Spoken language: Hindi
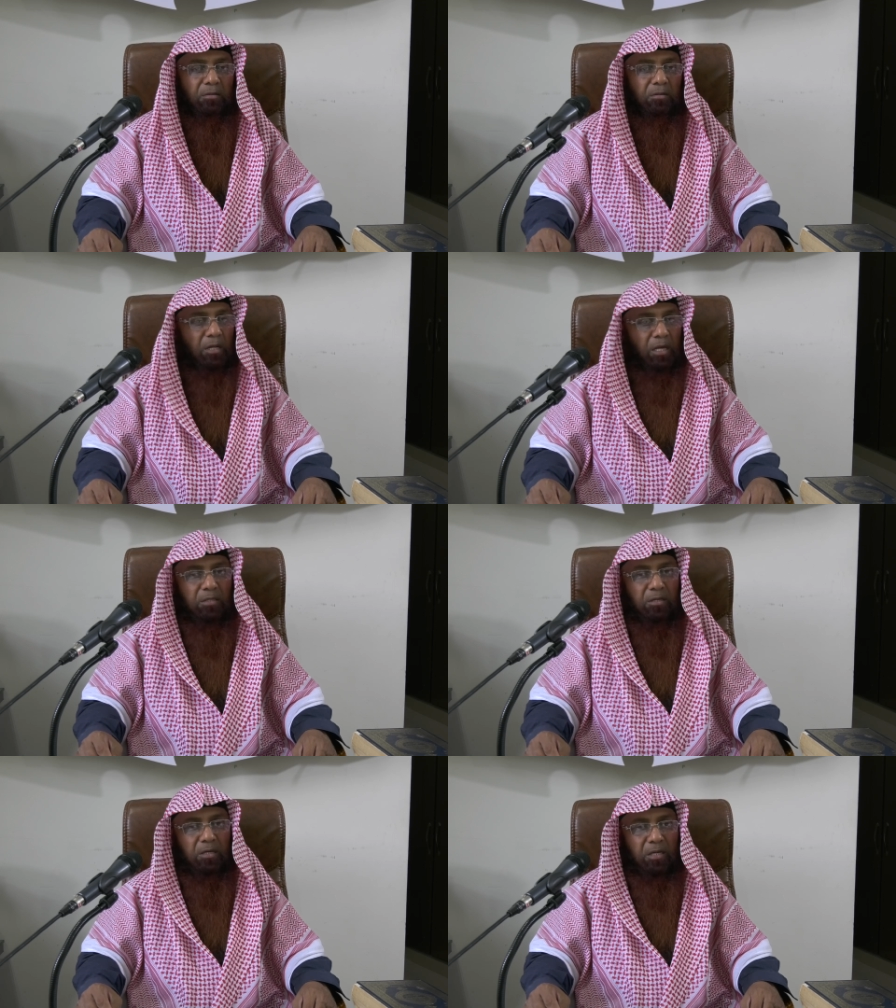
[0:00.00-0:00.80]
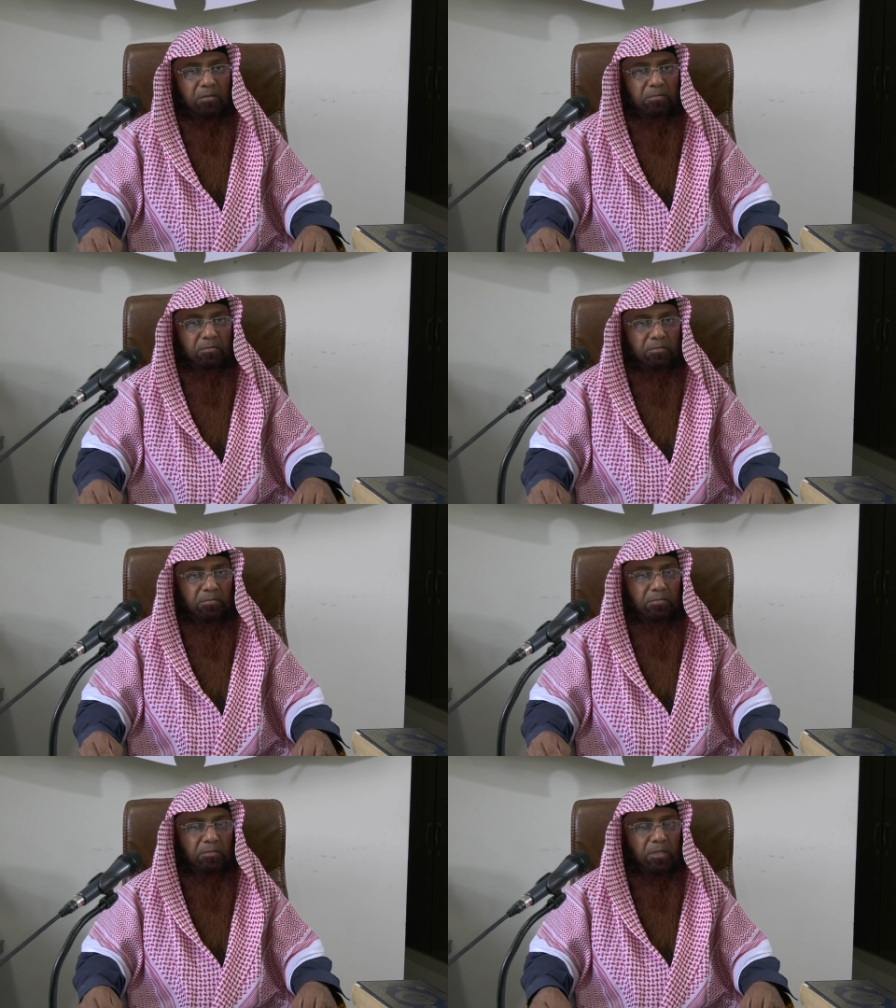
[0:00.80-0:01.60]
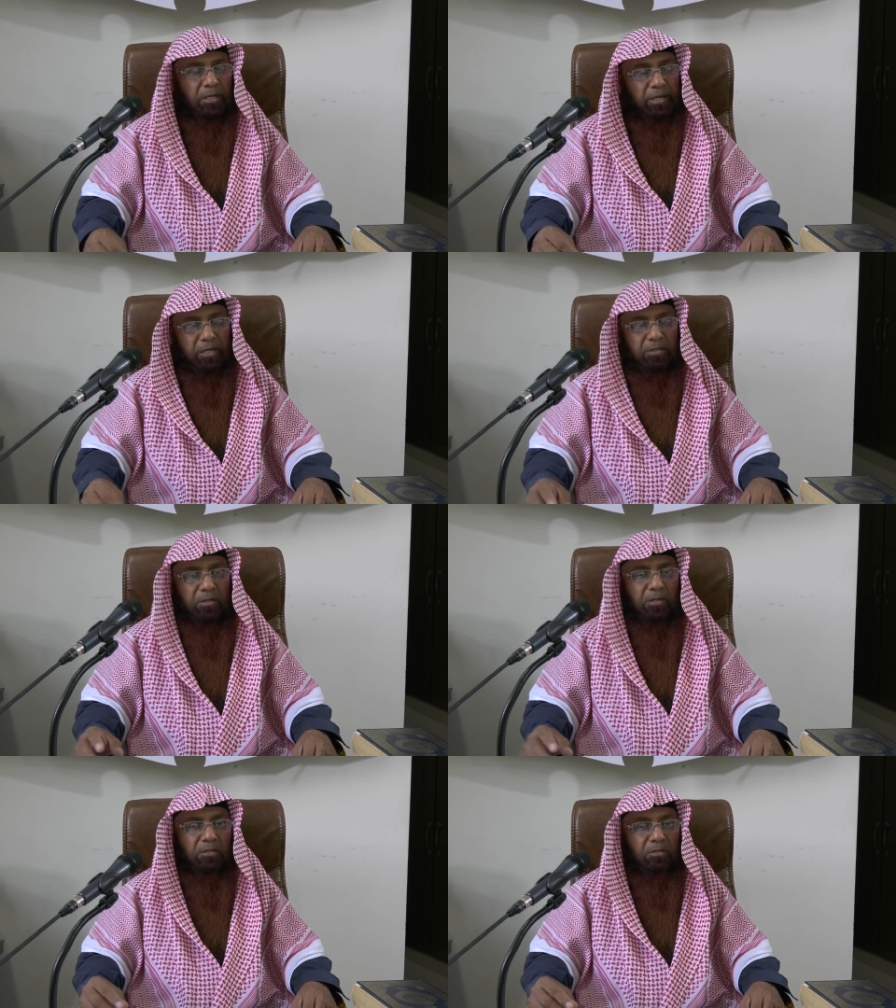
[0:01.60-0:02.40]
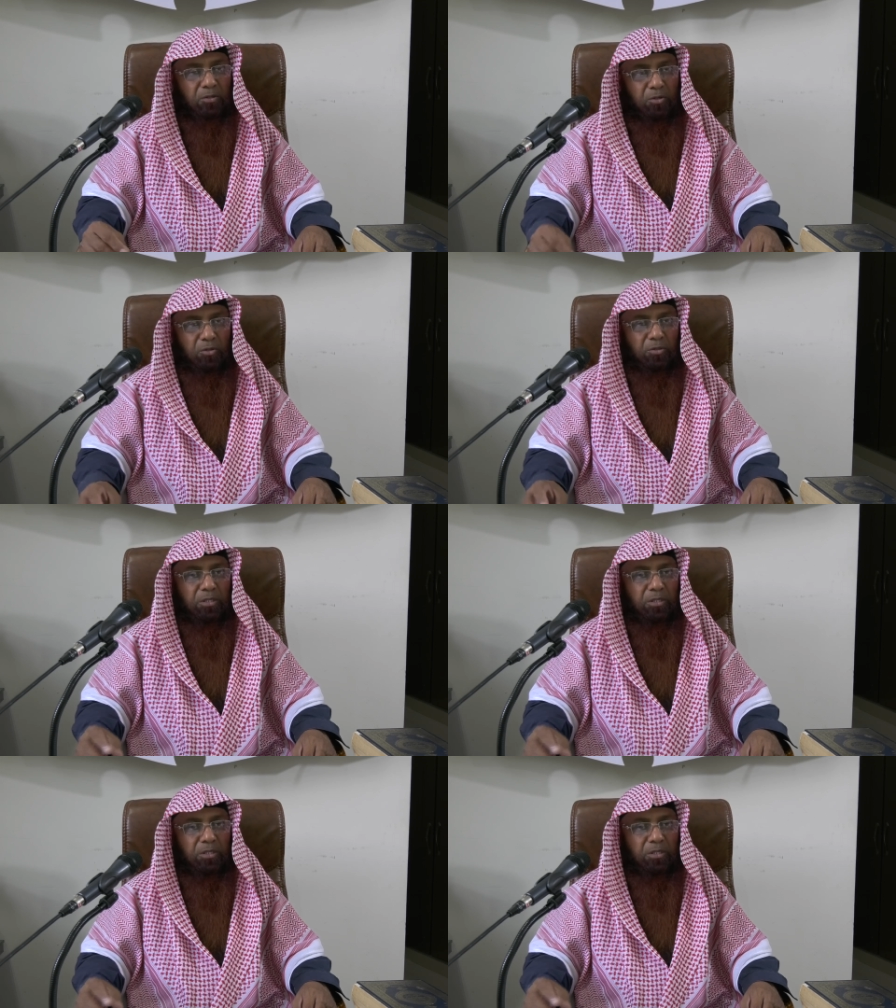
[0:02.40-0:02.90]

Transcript: और एक दिन नहीं एक दिन दो